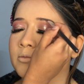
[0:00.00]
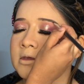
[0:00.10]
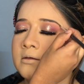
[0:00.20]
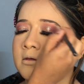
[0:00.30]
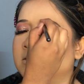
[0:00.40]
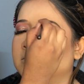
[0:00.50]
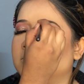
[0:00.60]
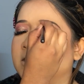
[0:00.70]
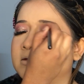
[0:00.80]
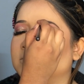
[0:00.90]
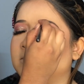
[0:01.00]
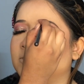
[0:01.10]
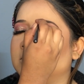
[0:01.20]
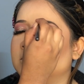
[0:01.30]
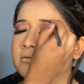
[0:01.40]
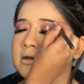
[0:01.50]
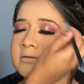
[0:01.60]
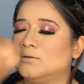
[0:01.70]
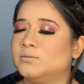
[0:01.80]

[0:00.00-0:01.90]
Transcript: बिकॉज जब ब्राइडल मेकअप हो रहा होता है